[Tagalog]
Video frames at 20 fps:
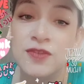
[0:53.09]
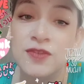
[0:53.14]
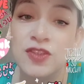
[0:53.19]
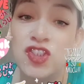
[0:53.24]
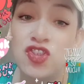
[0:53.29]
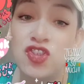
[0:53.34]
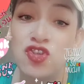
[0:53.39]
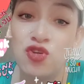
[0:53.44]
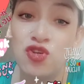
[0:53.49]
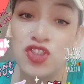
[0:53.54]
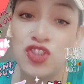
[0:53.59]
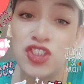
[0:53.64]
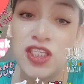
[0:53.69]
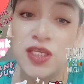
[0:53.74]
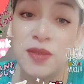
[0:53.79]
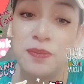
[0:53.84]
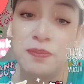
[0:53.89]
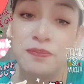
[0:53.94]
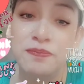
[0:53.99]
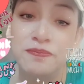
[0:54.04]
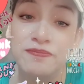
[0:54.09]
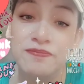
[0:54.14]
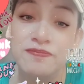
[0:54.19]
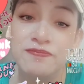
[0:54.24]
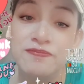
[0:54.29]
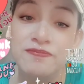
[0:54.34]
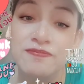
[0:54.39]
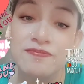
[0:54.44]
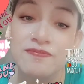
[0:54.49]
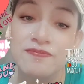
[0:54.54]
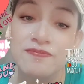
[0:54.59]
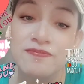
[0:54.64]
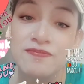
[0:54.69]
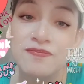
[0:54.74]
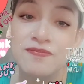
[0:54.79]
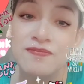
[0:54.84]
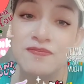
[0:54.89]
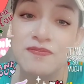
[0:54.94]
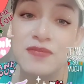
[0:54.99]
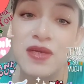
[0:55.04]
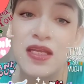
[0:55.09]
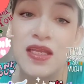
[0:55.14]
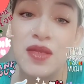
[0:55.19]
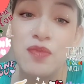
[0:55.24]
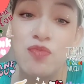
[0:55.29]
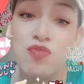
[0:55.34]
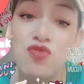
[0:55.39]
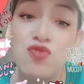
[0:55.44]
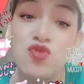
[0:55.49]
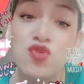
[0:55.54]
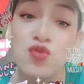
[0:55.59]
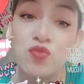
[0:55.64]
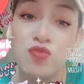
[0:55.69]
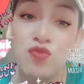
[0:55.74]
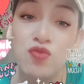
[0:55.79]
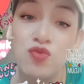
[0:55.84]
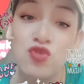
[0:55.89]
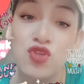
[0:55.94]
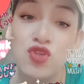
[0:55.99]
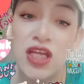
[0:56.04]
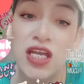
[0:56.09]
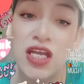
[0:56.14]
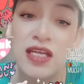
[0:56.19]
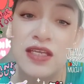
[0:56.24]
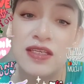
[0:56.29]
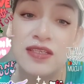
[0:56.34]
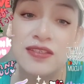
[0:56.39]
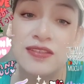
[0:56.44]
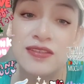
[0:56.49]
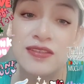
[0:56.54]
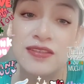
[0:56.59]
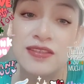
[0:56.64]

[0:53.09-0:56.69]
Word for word: Si Joseph. Bali, punso po siya.